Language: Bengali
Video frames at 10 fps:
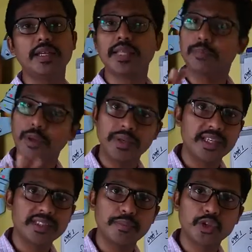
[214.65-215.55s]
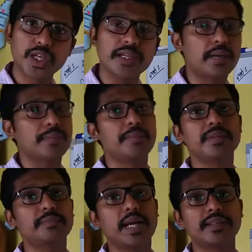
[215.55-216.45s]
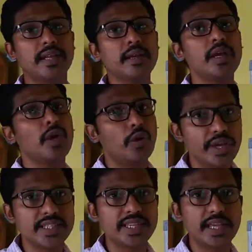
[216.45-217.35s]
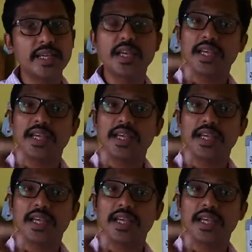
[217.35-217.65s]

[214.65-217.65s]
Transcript: তারপর আমি গ্যাসে বসাই তারপর আমি ভাতটা হয়ে যায়